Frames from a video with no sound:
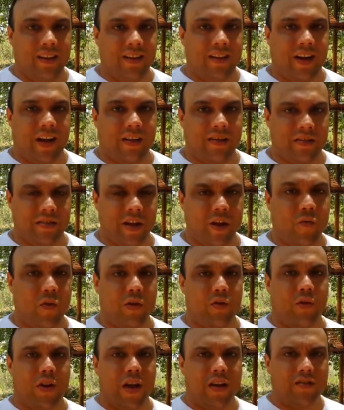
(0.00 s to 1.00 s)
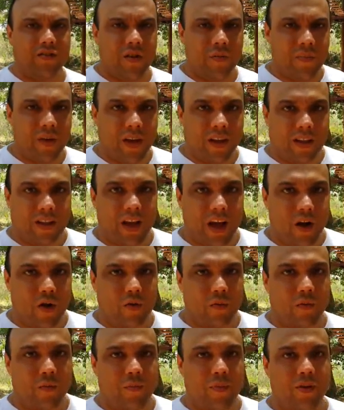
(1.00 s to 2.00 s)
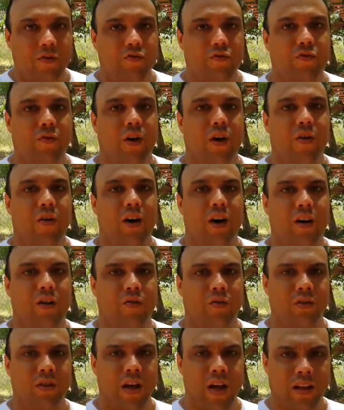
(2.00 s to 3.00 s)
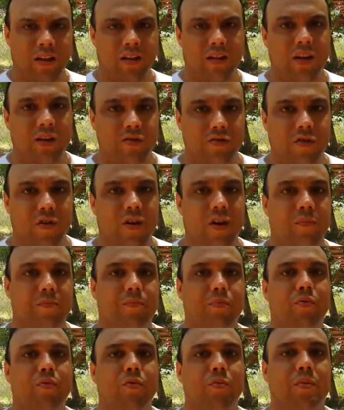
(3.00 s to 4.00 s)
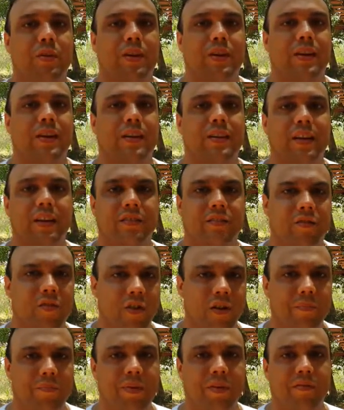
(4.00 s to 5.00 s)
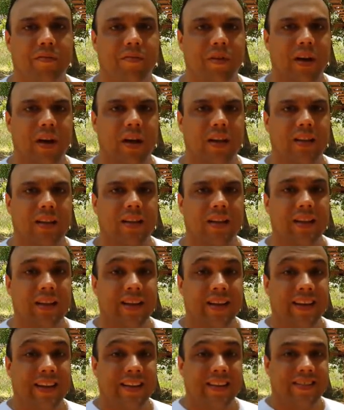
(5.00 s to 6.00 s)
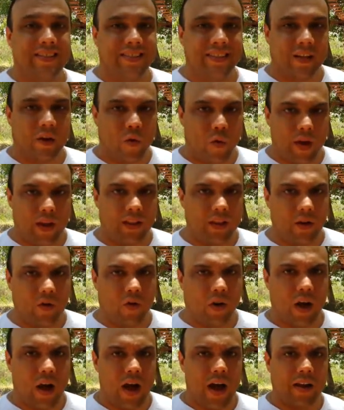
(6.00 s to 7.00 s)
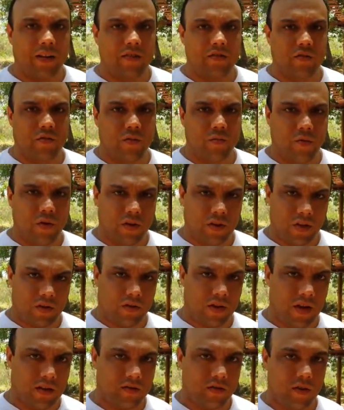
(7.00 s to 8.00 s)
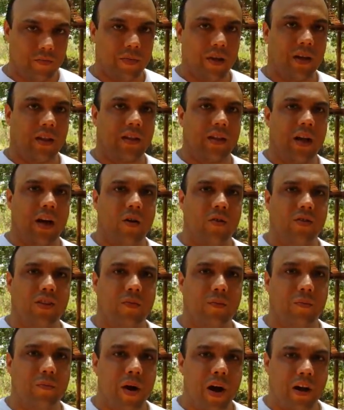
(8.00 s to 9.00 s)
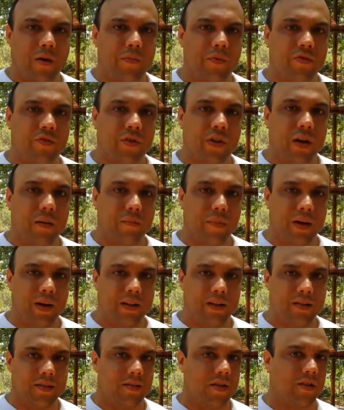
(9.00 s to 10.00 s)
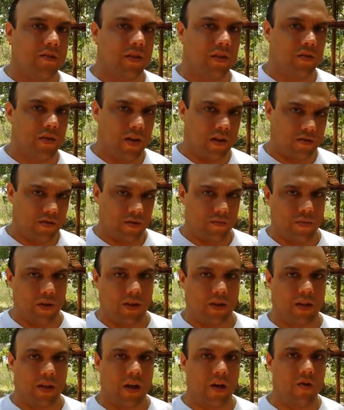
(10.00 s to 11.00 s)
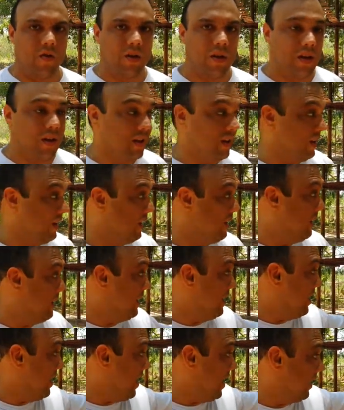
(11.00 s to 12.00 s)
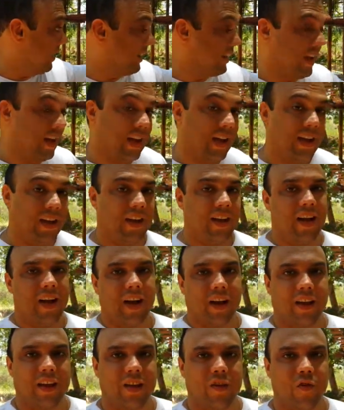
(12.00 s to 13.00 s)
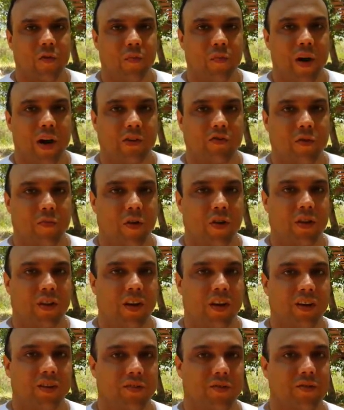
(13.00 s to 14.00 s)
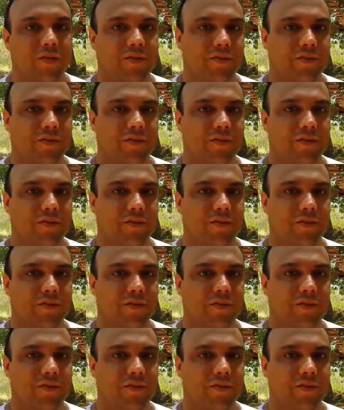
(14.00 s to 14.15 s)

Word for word: trazer com a educação ambiental o pessoal alunado da escola pública, da escola privada, 50 lugares com muita educação ambiental, do Parque Puticabana, Centro de Educação Ambiental, até aqui o Parque Zoobotânico.